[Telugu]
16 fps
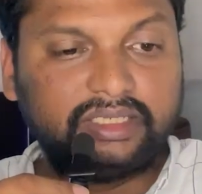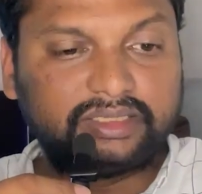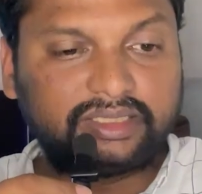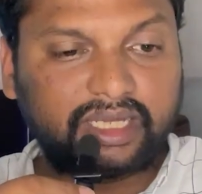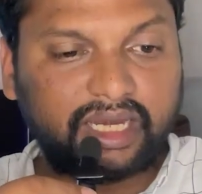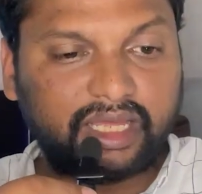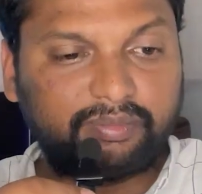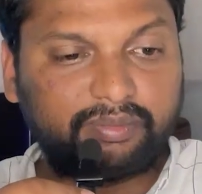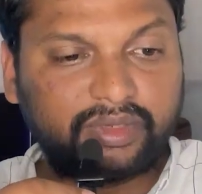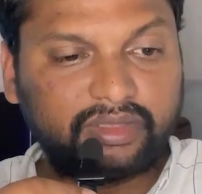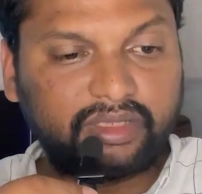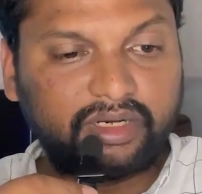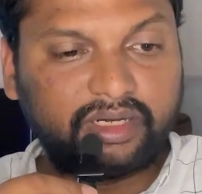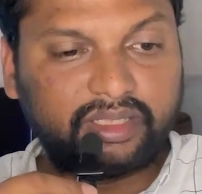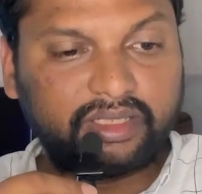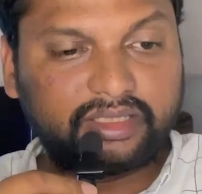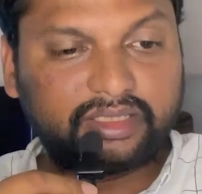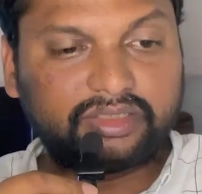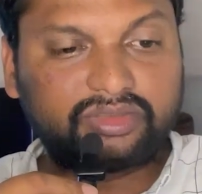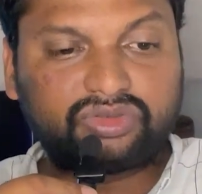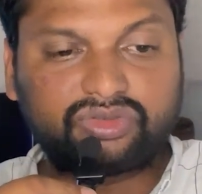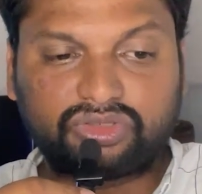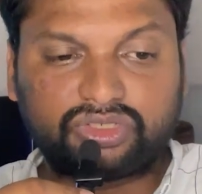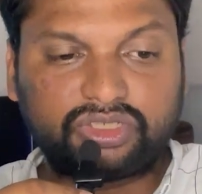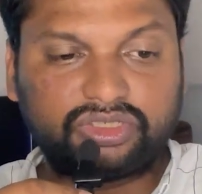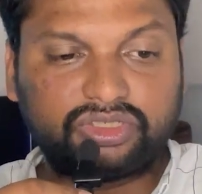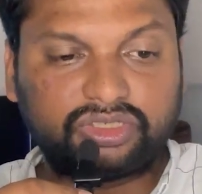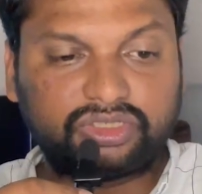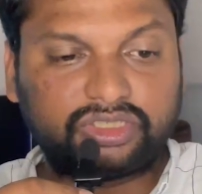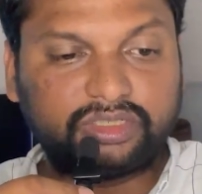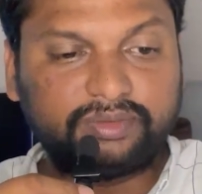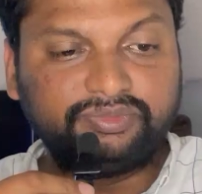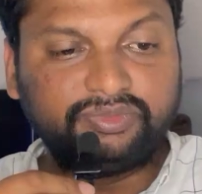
చాలా ఇబ్బందులు అనేది అయితే సృష్టించింది